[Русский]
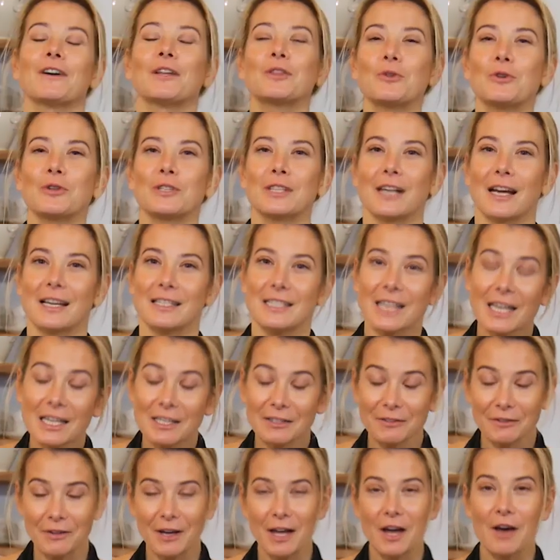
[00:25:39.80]
в одно из
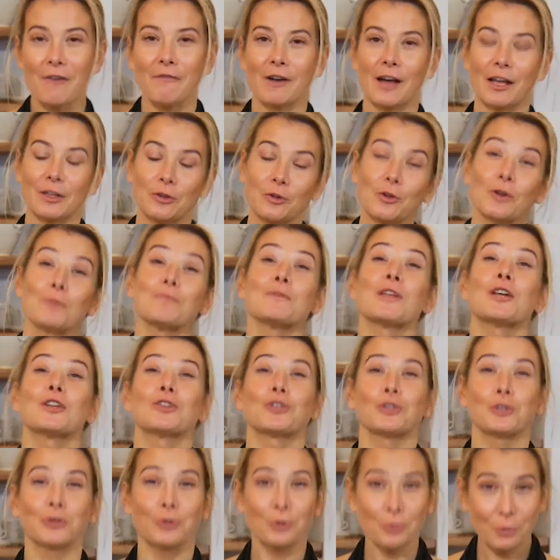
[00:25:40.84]
хозяйств, в котором нас
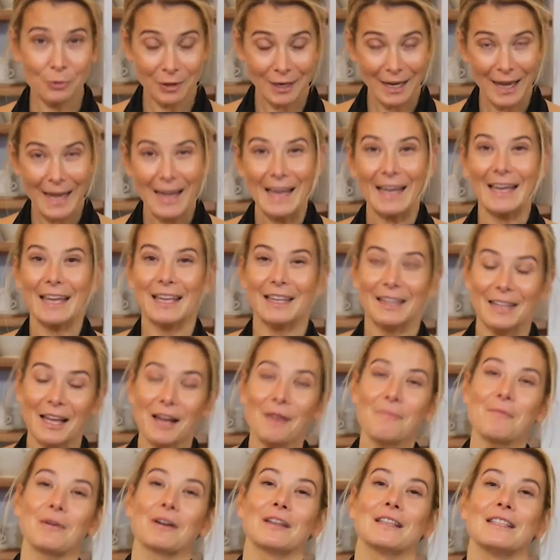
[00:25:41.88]
ждут, и
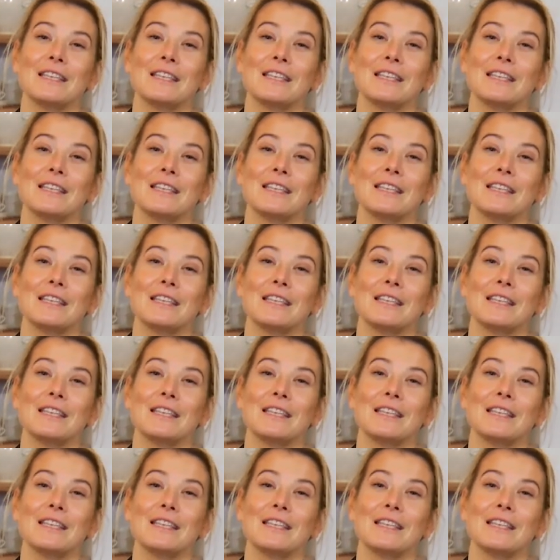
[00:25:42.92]
там